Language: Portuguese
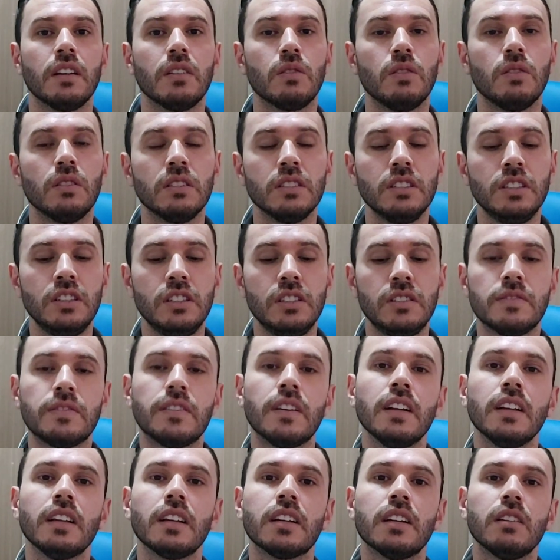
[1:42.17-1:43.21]
Quando a gente
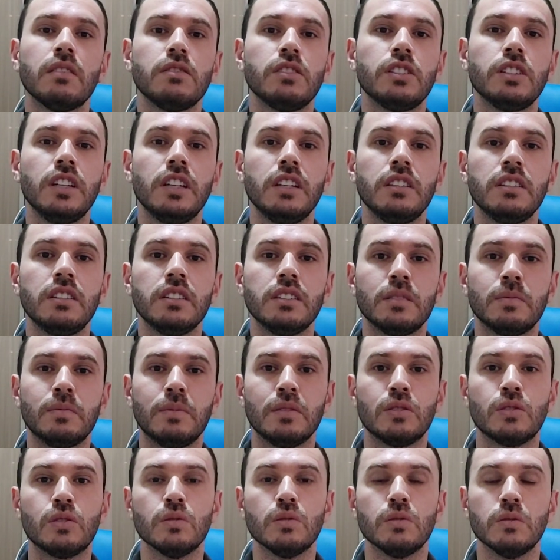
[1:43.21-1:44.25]
fala que é um direito das
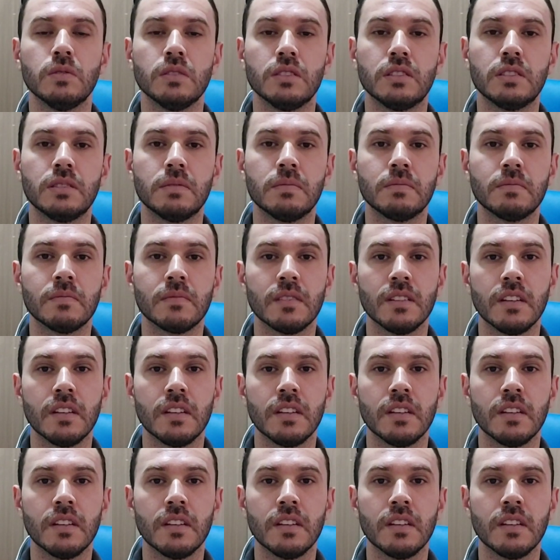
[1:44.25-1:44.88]
pessoas,